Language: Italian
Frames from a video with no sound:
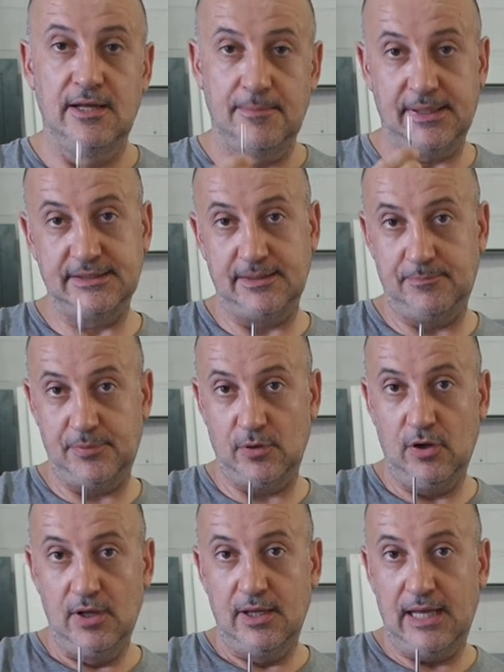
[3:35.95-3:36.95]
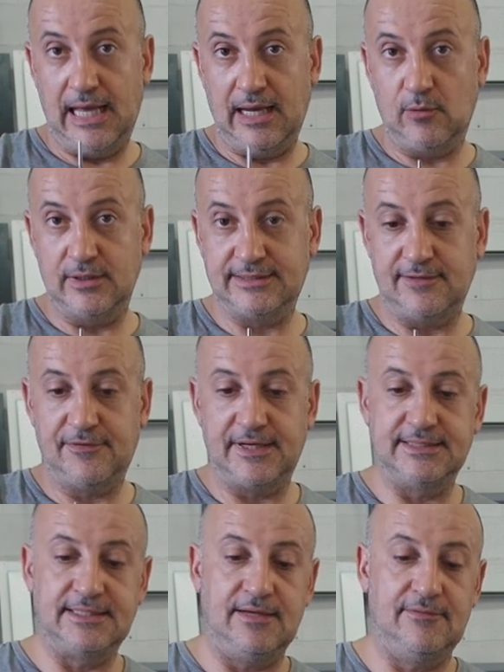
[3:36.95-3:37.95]
Per esempio eh, questa
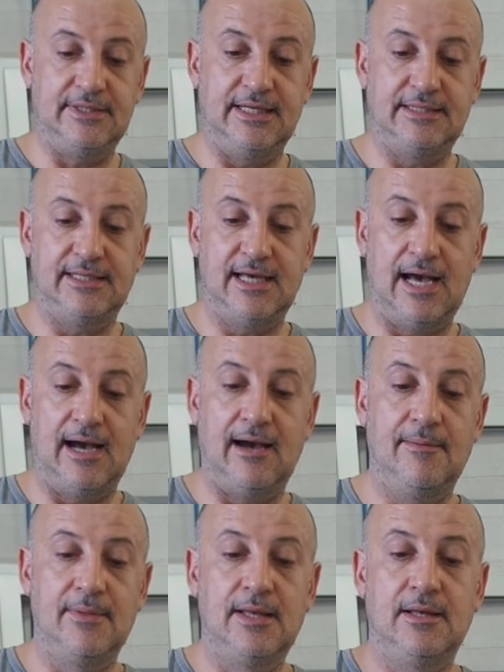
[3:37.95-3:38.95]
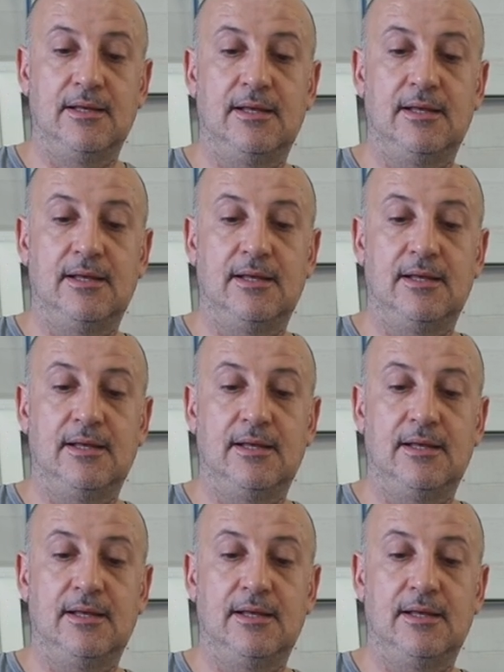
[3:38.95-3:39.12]
fresa, vedete, ha